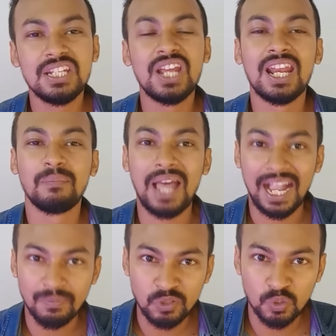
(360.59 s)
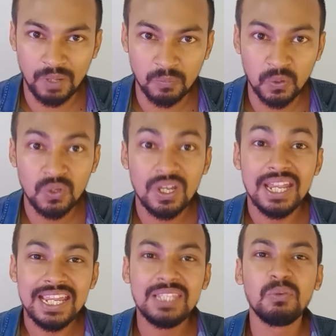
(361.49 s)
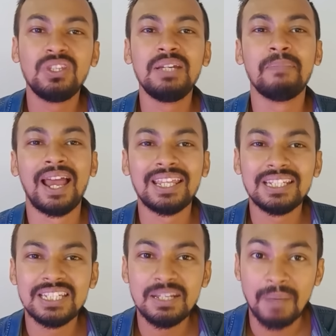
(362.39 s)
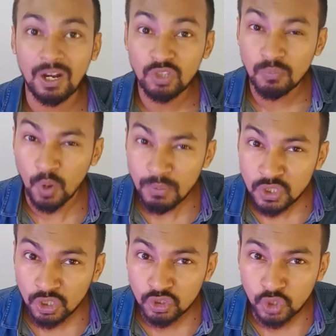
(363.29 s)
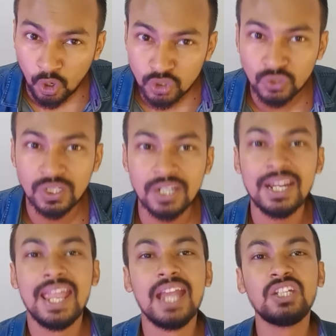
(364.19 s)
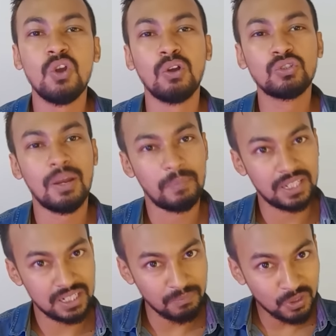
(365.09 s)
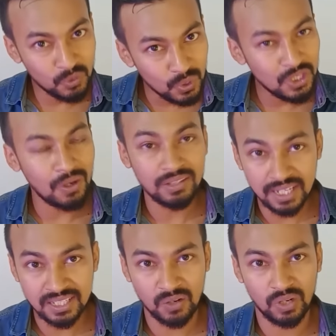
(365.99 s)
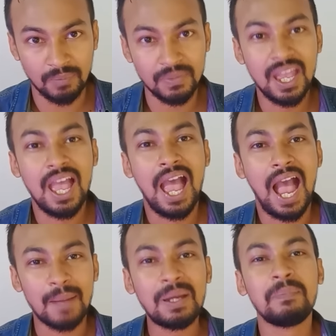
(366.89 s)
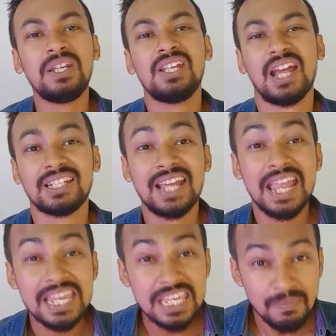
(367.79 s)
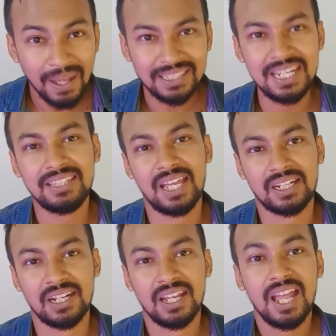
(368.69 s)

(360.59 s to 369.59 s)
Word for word: ইনশাল্লাহ আমরা আগামীতেও পারবো ইতিমধ্যে বাংলাদেশ নিয়ে ভারতের ভবিষ্যৎ ষড়যন্ত্রের একটি অংশ আপনাদের সামনে তুলে ধরার চেষ্টা করলাম আমার বিশ্বাস ইমান ঠিক থাকলে